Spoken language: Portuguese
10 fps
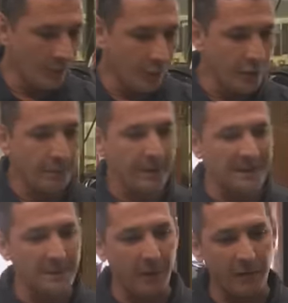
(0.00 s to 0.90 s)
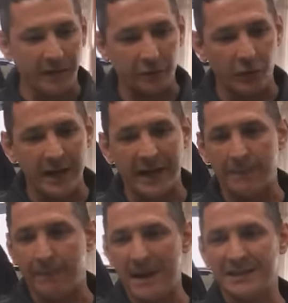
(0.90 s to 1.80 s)
E o principal fator é que
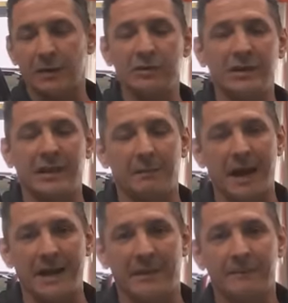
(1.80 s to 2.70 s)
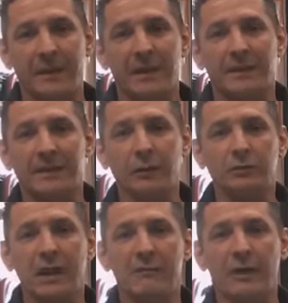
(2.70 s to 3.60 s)
a peça onde ele trabalha não
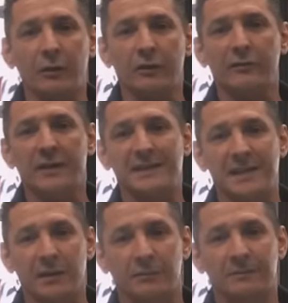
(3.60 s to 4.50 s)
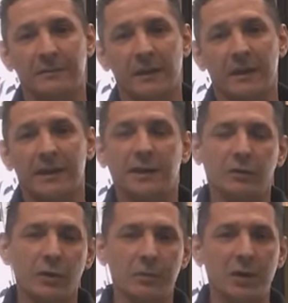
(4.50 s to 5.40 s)
tem valor financeiro.
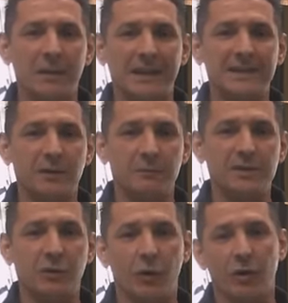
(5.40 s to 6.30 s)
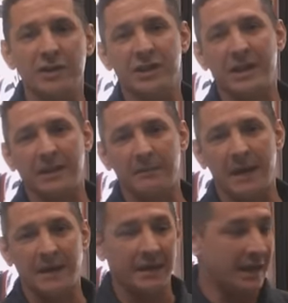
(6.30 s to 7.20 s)
Então tem uma questão psicológica aí
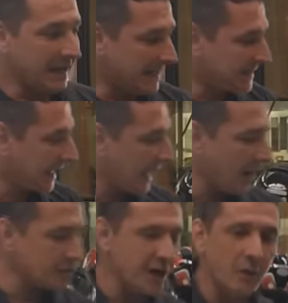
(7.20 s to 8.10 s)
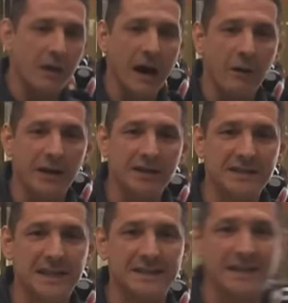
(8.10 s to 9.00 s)
também. Esse carro já é um carro aí de
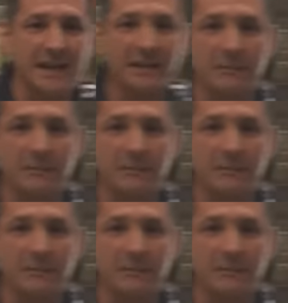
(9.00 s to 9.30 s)
60